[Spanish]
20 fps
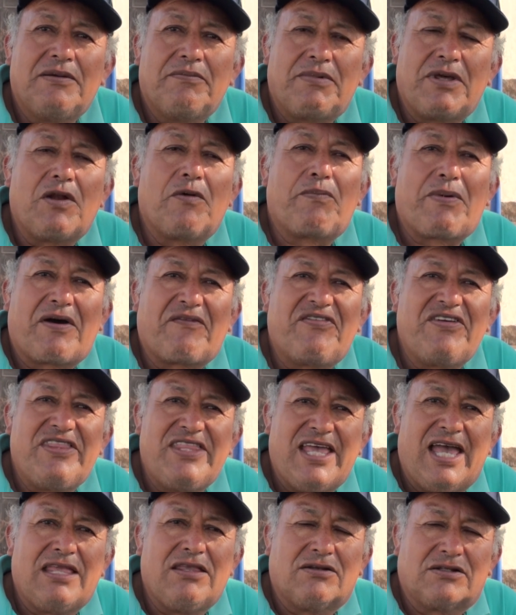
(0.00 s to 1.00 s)
Pero para fin
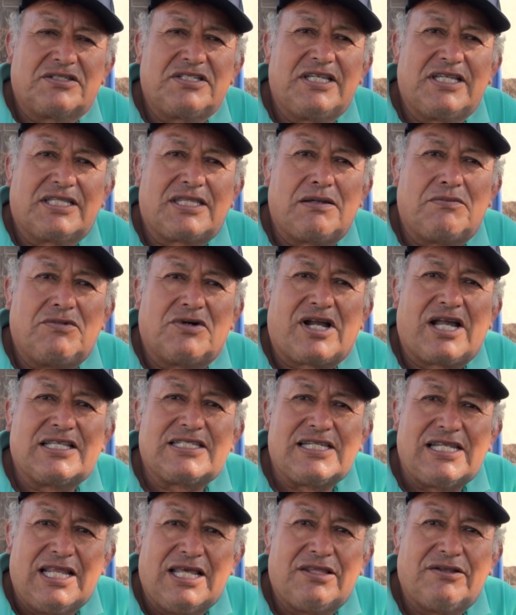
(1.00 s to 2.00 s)
de año sí estamos
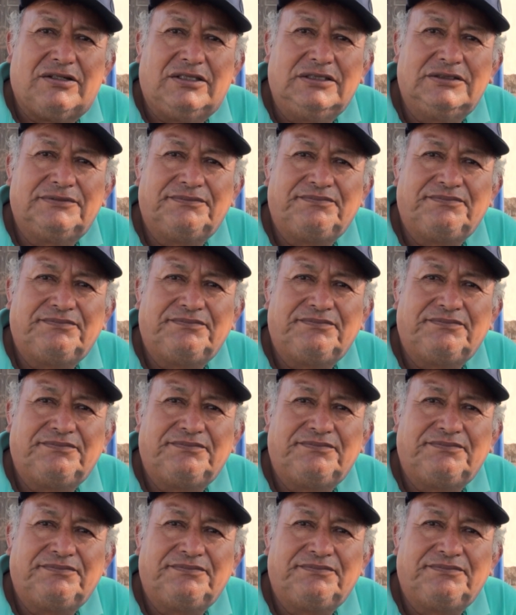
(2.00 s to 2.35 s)
cancelando. ¿eh?